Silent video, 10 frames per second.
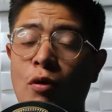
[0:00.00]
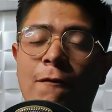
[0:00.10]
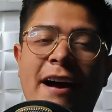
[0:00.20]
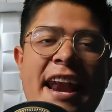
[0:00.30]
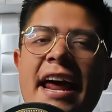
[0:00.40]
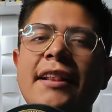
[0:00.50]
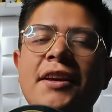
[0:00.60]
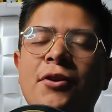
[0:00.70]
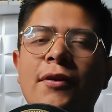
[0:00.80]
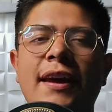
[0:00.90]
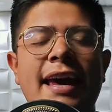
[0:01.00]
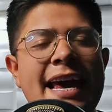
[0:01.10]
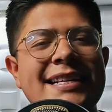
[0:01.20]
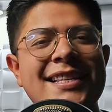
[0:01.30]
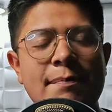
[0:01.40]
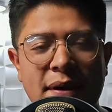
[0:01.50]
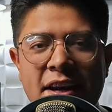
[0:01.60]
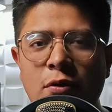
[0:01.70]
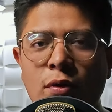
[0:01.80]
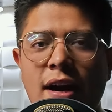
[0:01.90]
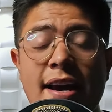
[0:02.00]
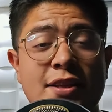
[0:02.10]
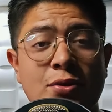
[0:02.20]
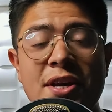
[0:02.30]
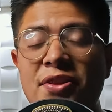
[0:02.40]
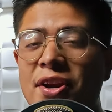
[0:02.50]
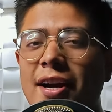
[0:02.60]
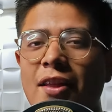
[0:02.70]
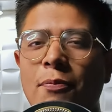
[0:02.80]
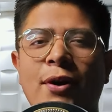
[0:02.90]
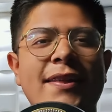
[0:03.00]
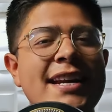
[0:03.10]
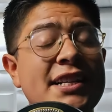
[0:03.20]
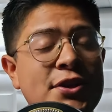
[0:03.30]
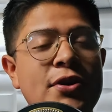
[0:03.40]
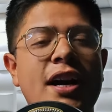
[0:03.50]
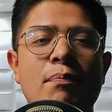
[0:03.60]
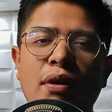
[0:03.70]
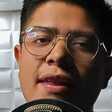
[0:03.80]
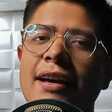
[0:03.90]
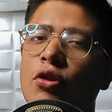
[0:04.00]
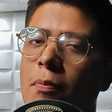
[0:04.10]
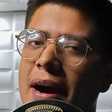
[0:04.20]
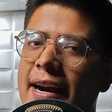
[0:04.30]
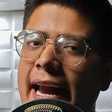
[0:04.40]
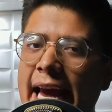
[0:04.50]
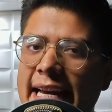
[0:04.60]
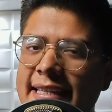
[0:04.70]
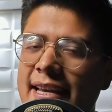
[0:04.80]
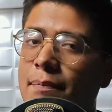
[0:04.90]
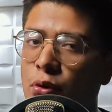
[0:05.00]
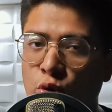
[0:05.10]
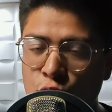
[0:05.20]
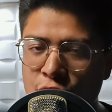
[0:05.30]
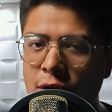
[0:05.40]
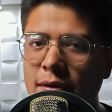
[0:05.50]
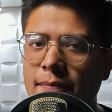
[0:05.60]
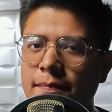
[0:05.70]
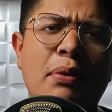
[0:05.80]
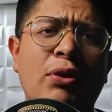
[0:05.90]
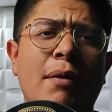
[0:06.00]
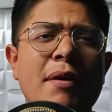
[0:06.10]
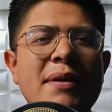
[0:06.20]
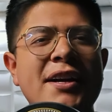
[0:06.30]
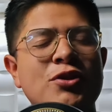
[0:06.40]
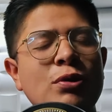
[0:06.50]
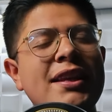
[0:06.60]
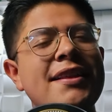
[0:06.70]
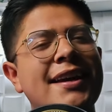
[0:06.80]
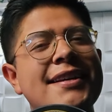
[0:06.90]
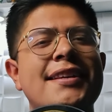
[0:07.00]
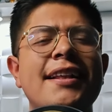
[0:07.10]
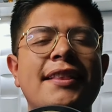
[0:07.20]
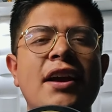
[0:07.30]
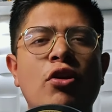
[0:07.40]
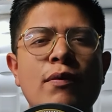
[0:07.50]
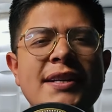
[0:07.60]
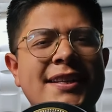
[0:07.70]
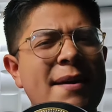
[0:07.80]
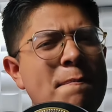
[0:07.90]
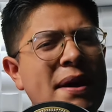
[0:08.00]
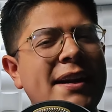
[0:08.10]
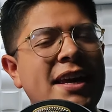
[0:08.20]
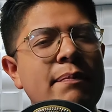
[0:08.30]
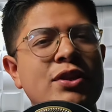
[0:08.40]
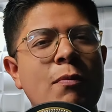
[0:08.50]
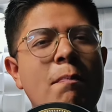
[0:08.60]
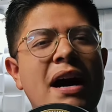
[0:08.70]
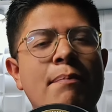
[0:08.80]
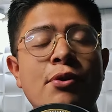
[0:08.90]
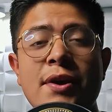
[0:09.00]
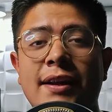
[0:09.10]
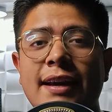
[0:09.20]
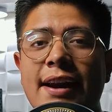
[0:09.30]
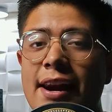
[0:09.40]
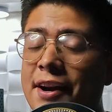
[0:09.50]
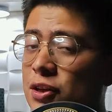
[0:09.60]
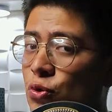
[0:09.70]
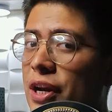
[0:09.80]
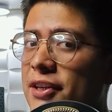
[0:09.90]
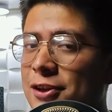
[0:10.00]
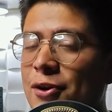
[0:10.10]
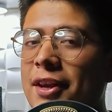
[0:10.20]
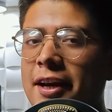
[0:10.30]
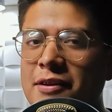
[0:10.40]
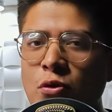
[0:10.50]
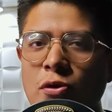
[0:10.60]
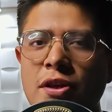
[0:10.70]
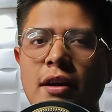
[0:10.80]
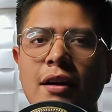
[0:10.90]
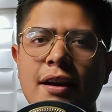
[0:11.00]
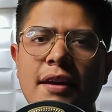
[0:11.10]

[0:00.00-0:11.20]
Como fanático de esta película, estoy intrigado por la dirección que pueda tomar esta producción. Pero también me resulta interesante cómo es que Mel Gibson va a proyectar la resurrección de Jesús